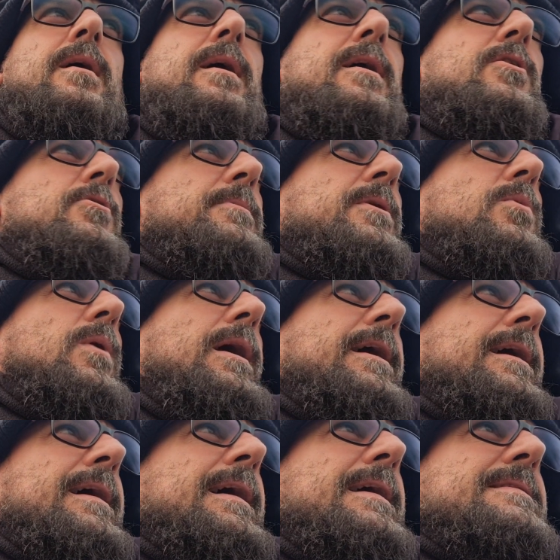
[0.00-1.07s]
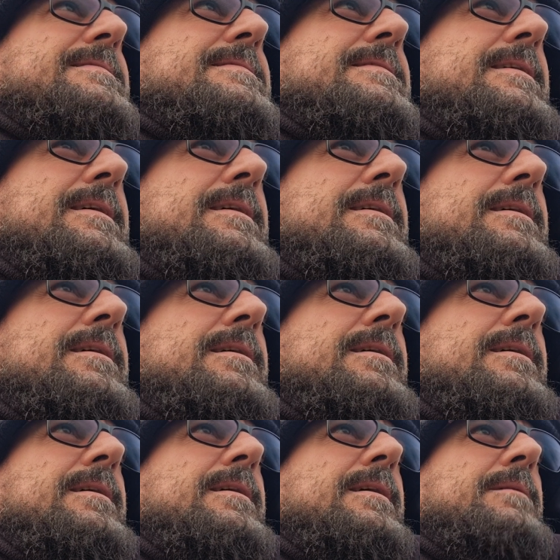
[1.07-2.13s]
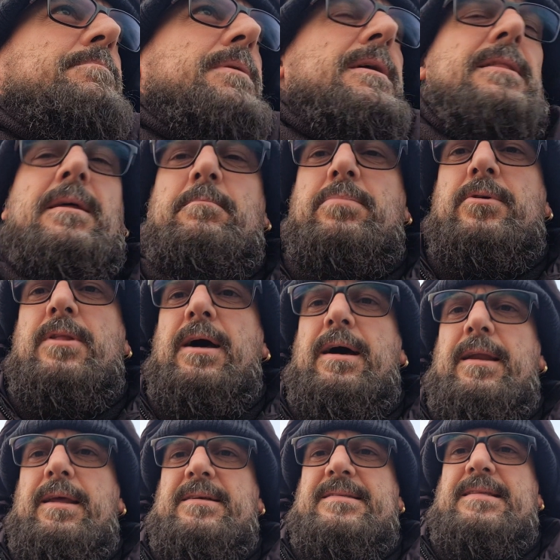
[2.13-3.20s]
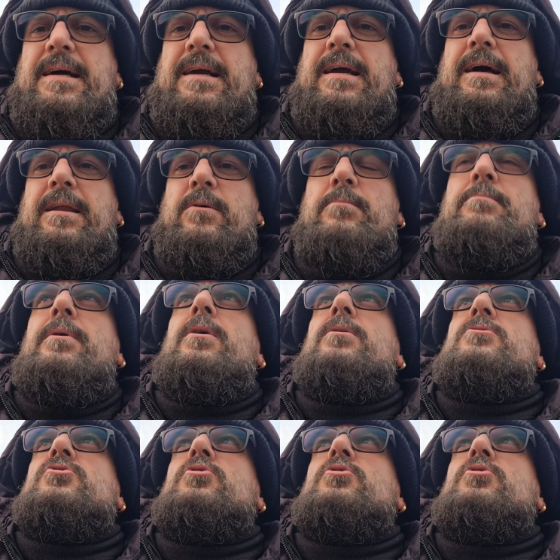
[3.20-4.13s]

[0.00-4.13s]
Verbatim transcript: eccomi qua ragazzi eh, a prendere un po' d'aria a staccare un po'